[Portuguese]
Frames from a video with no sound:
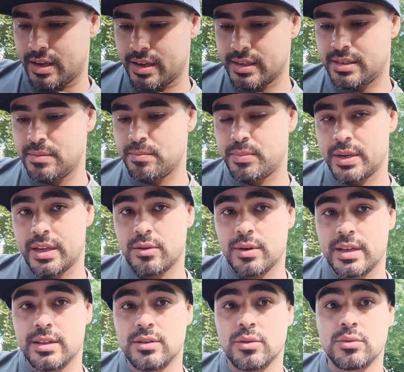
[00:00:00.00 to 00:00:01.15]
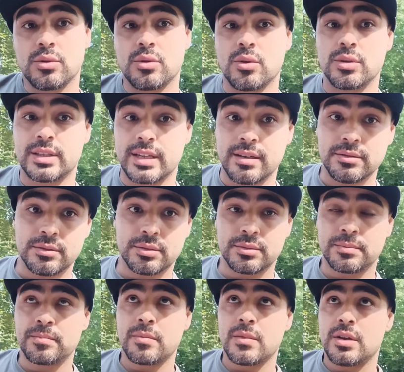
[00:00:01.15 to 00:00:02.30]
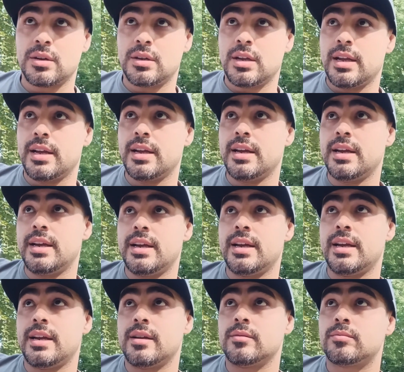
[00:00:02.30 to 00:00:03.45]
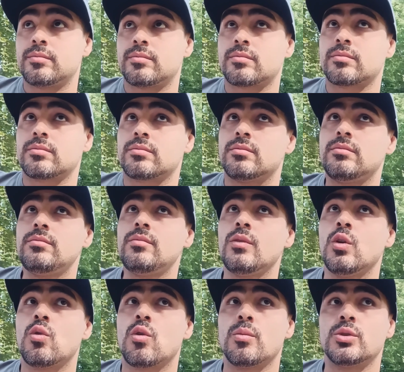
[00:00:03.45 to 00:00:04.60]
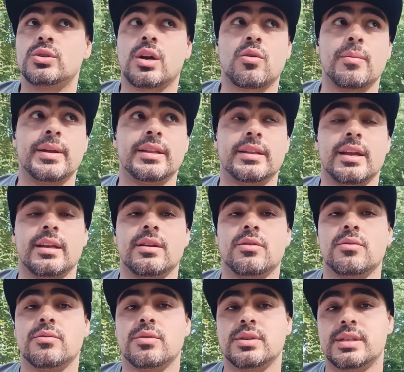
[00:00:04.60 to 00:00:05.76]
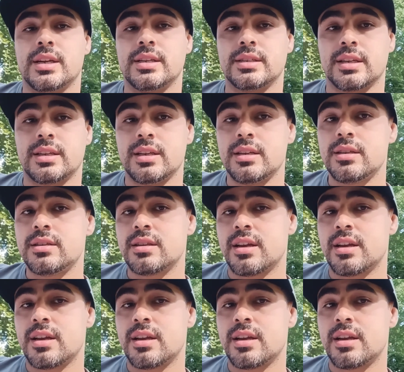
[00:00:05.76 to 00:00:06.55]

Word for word: Esse emprego aí não durou tanto. É, como eu já comentei aqui com vocês aqui,